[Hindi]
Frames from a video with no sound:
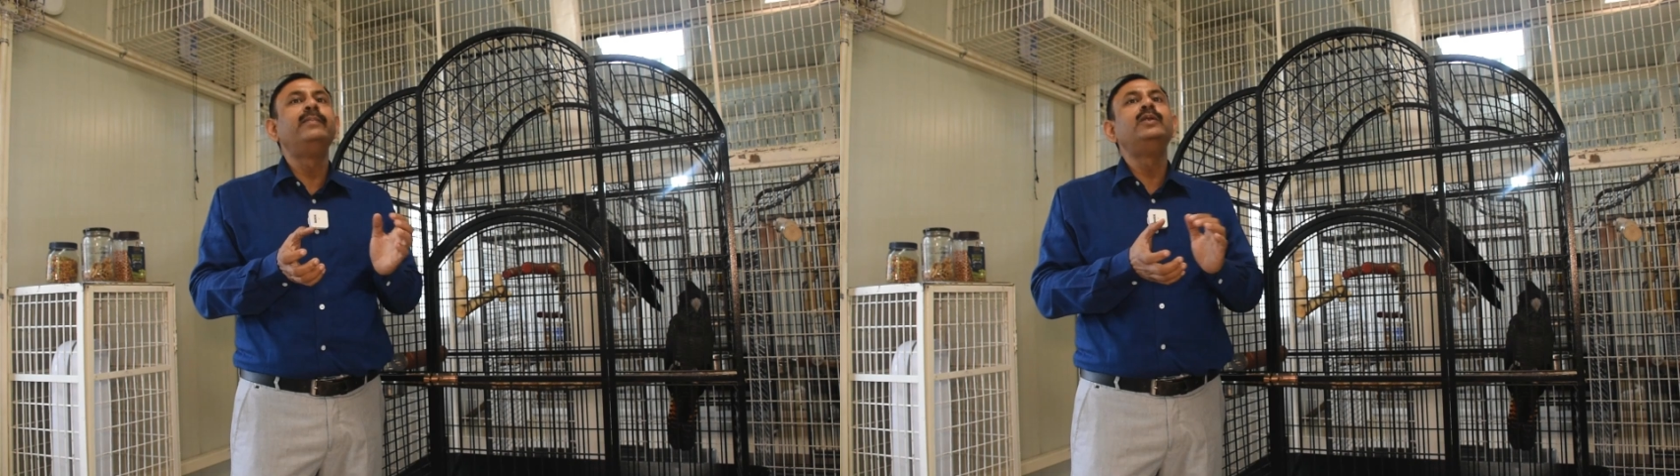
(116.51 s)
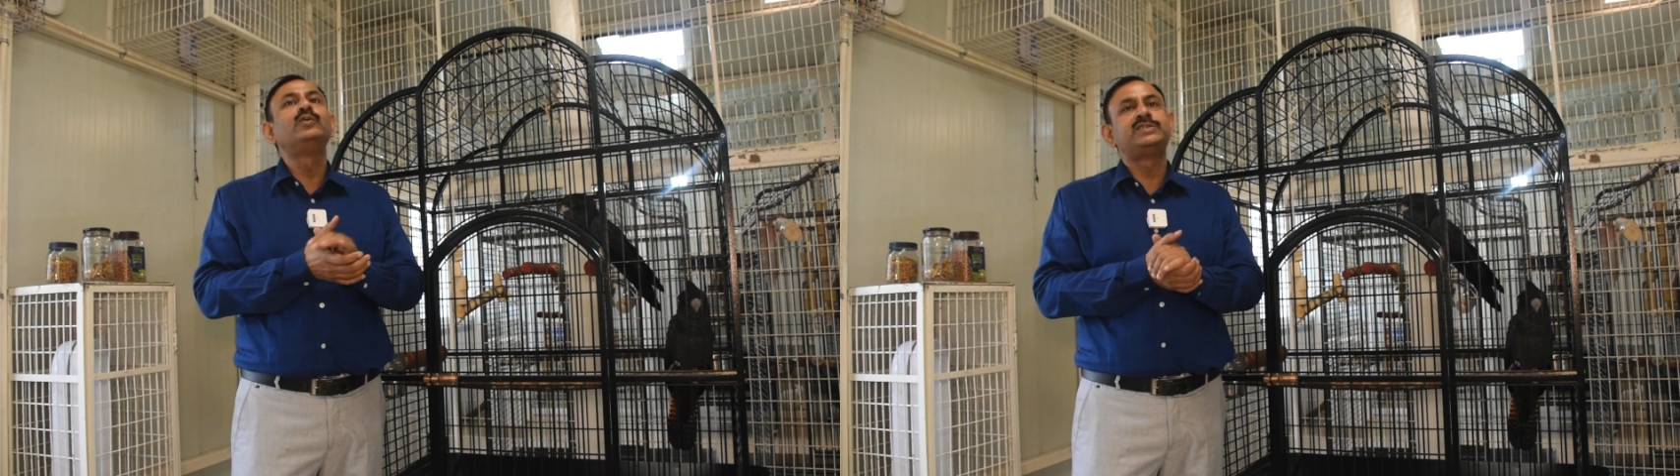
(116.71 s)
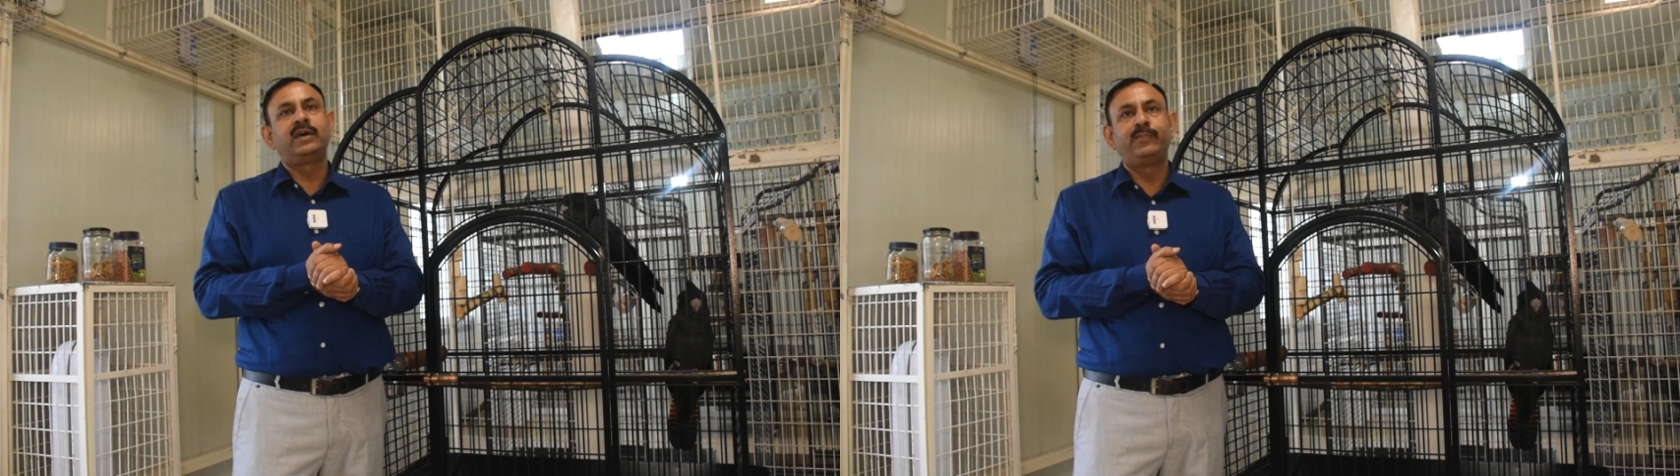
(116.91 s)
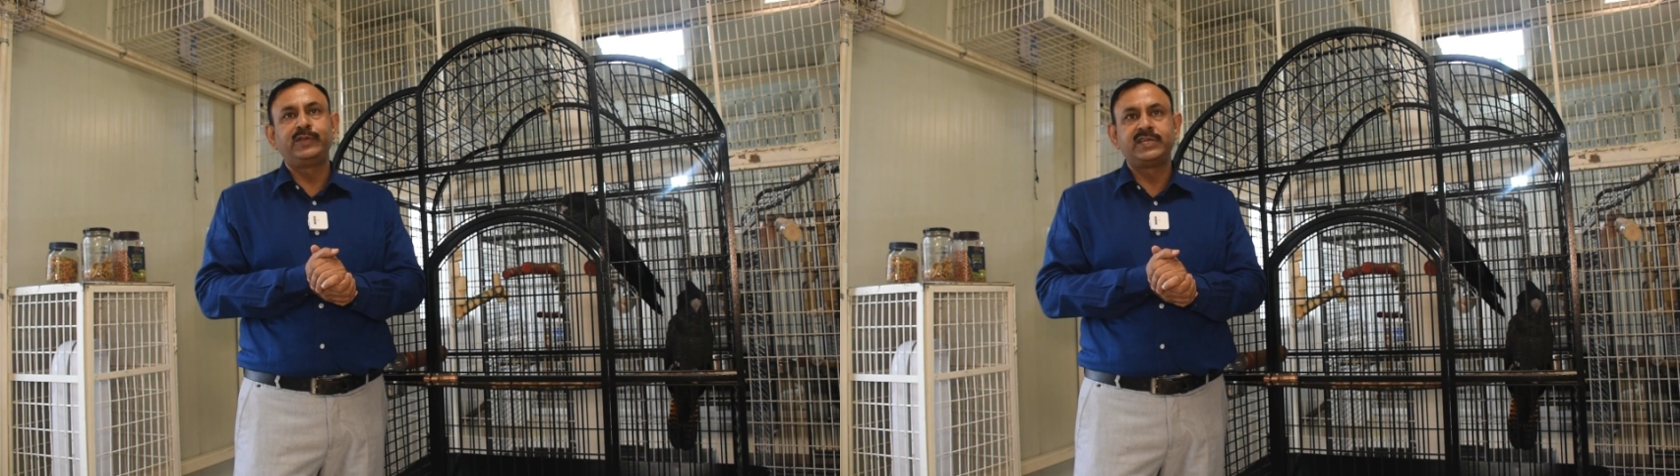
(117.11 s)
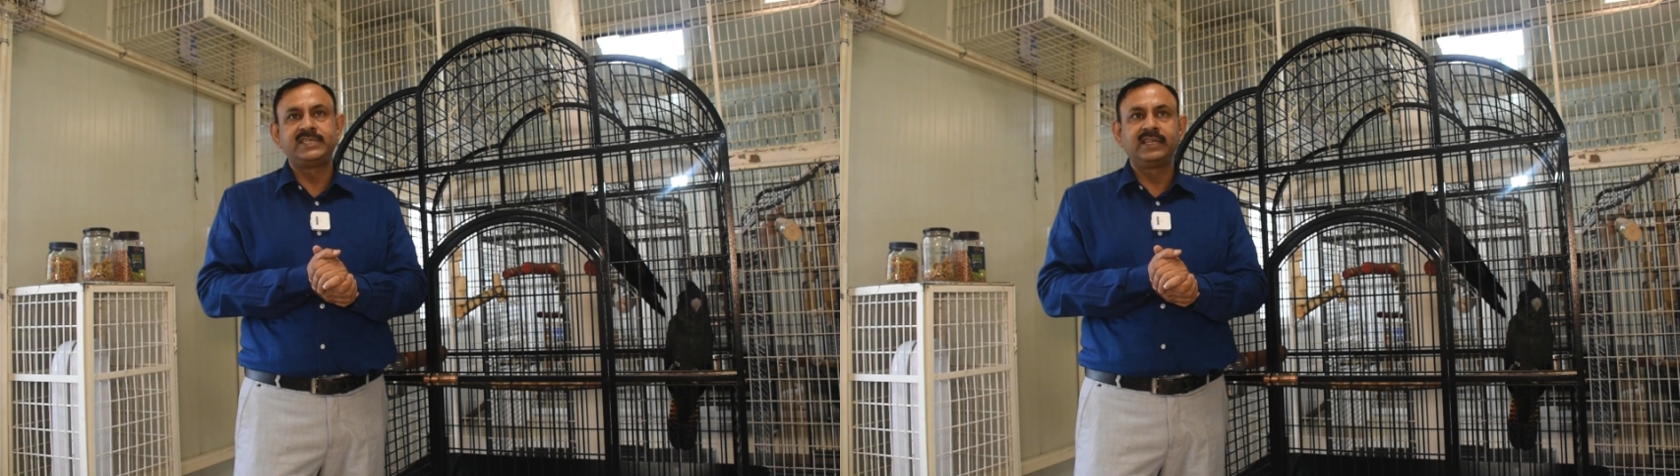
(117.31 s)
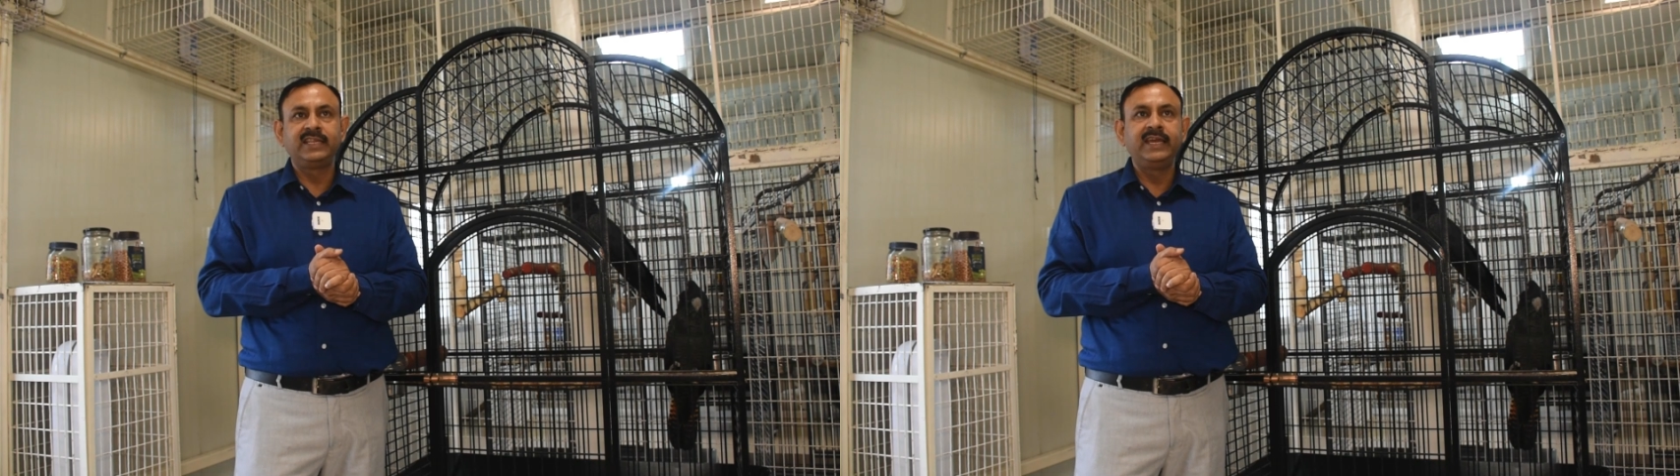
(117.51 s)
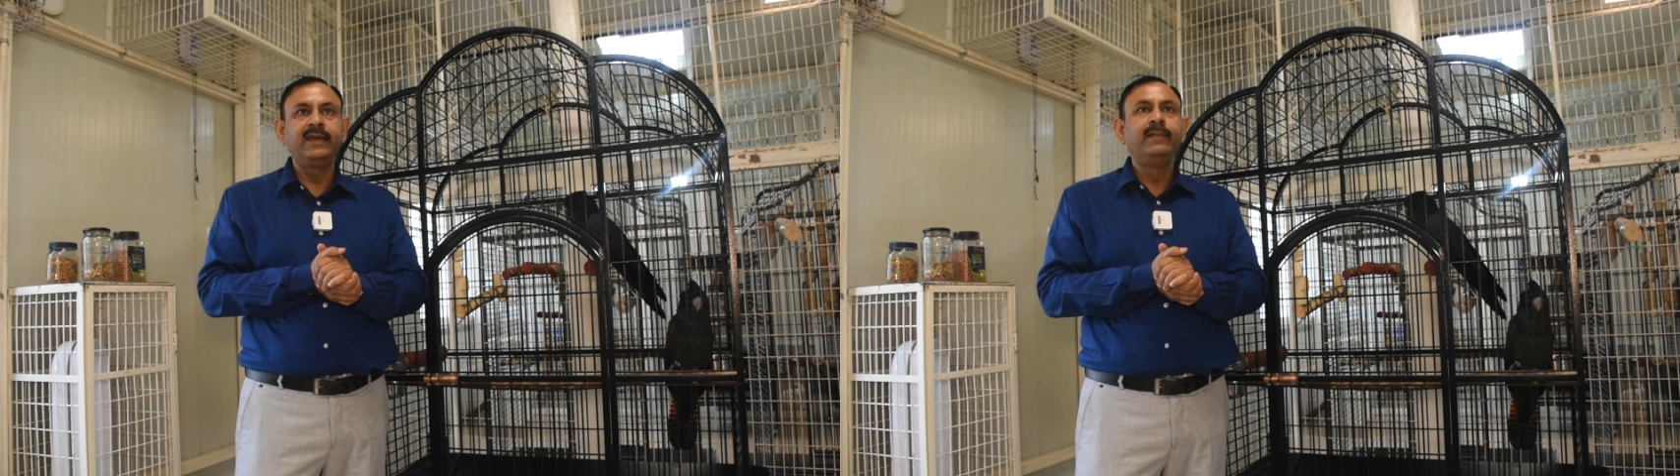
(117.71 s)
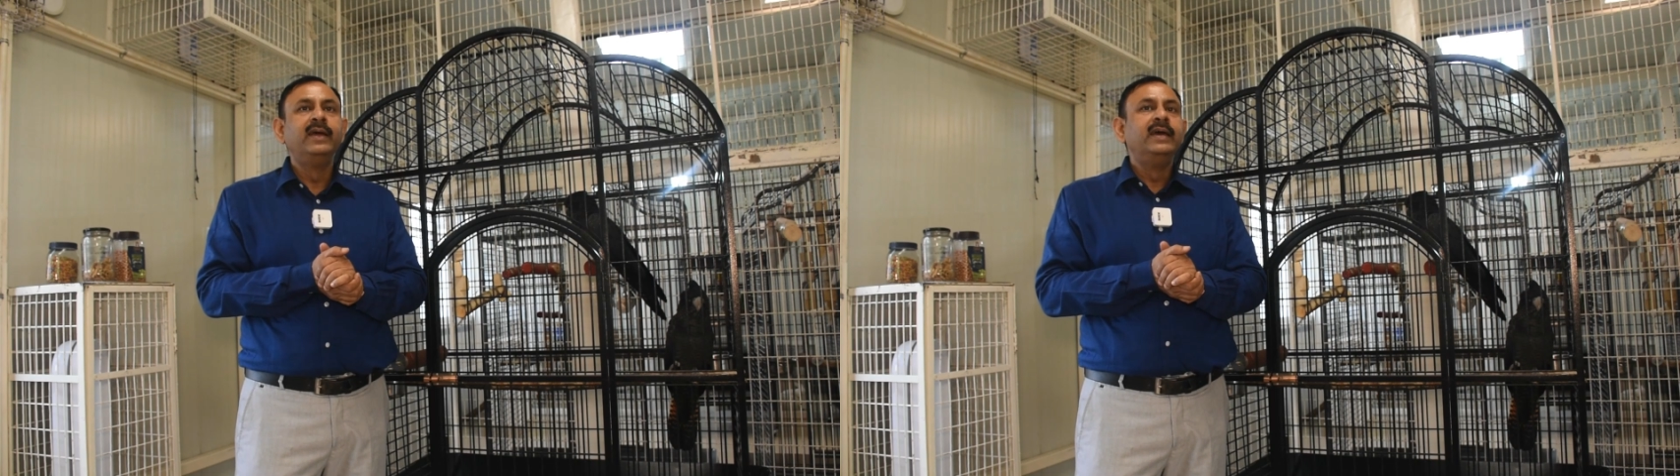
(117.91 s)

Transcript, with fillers: हमें नुकसान पहुंचा सकते हैं